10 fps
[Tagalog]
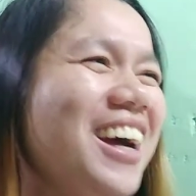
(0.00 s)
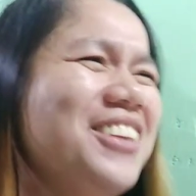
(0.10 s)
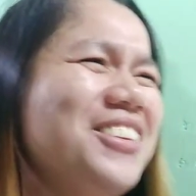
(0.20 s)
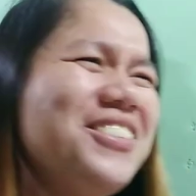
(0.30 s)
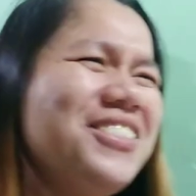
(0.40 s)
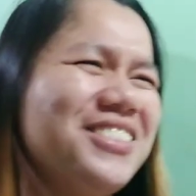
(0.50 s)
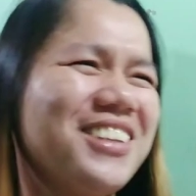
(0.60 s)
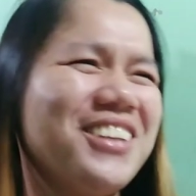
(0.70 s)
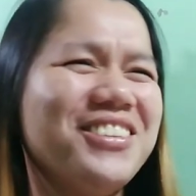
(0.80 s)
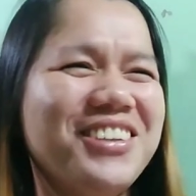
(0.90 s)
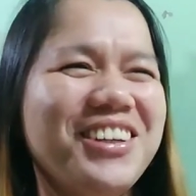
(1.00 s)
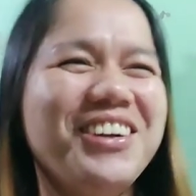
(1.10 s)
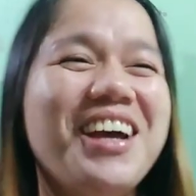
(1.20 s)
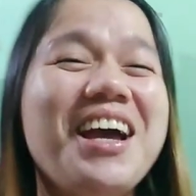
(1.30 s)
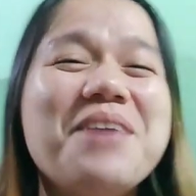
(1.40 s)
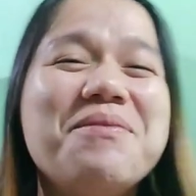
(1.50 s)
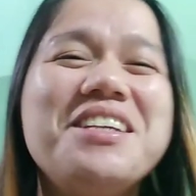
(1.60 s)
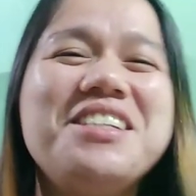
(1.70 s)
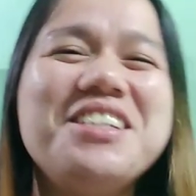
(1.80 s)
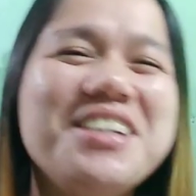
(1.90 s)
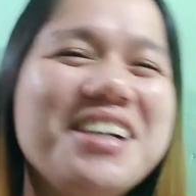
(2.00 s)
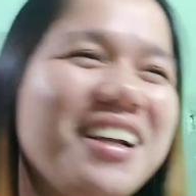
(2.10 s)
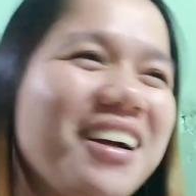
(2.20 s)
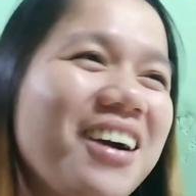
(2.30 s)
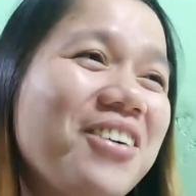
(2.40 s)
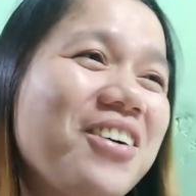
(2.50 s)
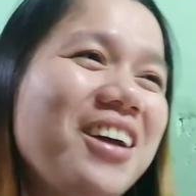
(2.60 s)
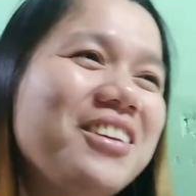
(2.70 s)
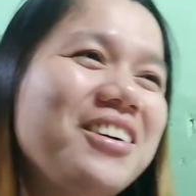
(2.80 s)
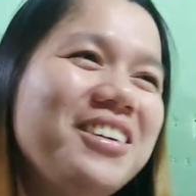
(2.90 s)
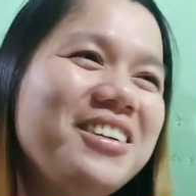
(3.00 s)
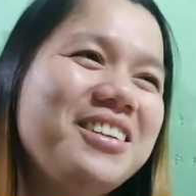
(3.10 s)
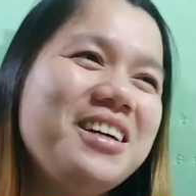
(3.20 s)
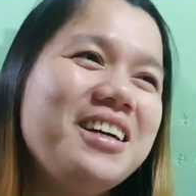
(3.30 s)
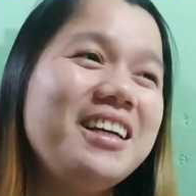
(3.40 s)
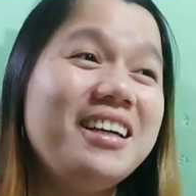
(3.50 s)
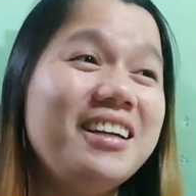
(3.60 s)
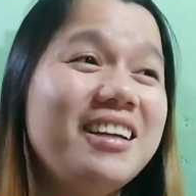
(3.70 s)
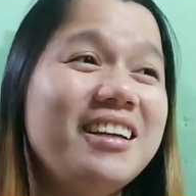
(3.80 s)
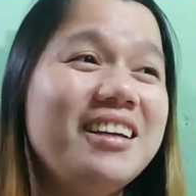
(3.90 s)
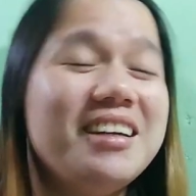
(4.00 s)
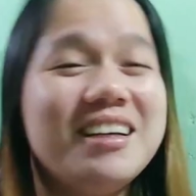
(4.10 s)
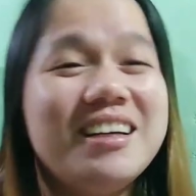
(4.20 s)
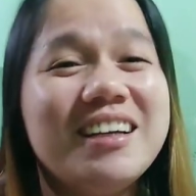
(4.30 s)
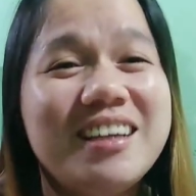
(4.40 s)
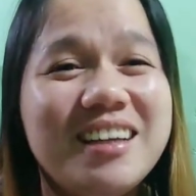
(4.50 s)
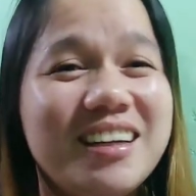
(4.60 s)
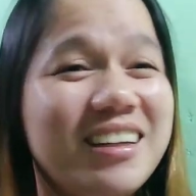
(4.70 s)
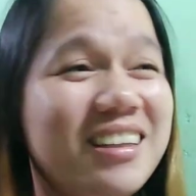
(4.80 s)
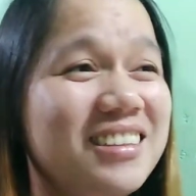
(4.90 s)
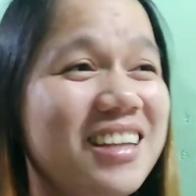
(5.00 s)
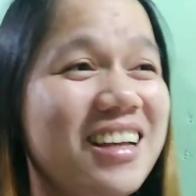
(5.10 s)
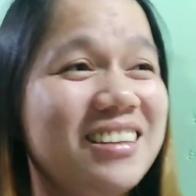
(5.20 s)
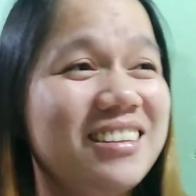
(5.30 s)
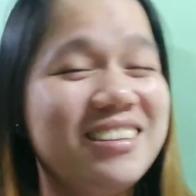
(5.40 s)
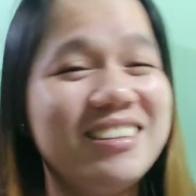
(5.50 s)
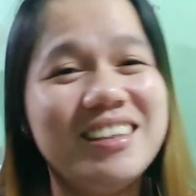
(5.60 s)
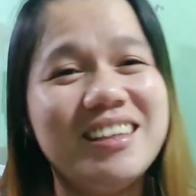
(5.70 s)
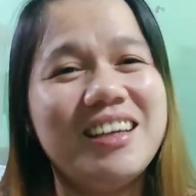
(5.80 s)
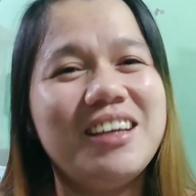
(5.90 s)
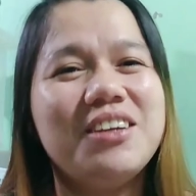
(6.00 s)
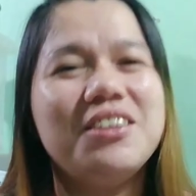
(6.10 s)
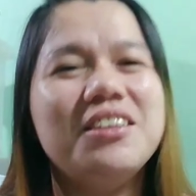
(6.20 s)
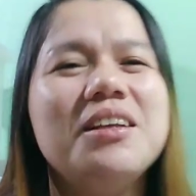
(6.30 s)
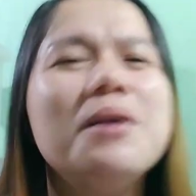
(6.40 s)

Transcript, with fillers: Ano? Ano? May isi-share lang akong ano. Uh, karanasan. karanasan. Ayan.